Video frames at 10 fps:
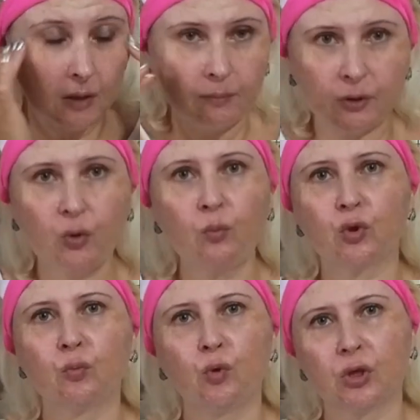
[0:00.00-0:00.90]
Потом
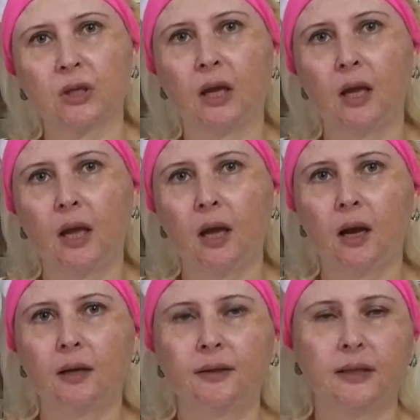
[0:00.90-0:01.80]
уже можно
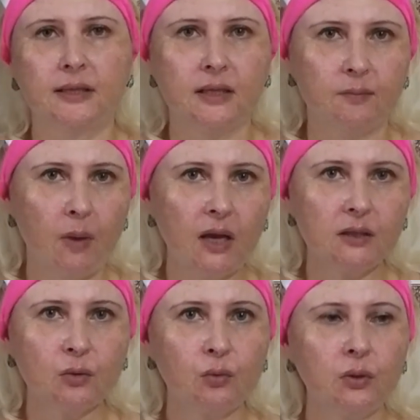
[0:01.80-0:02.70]
наносить
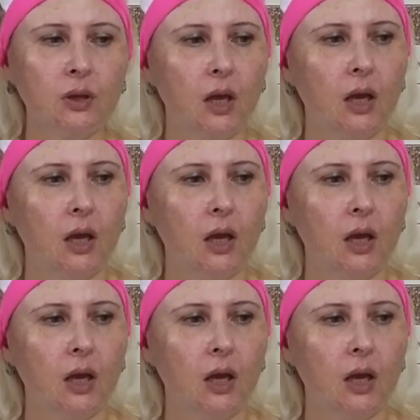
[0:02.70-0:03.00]
маску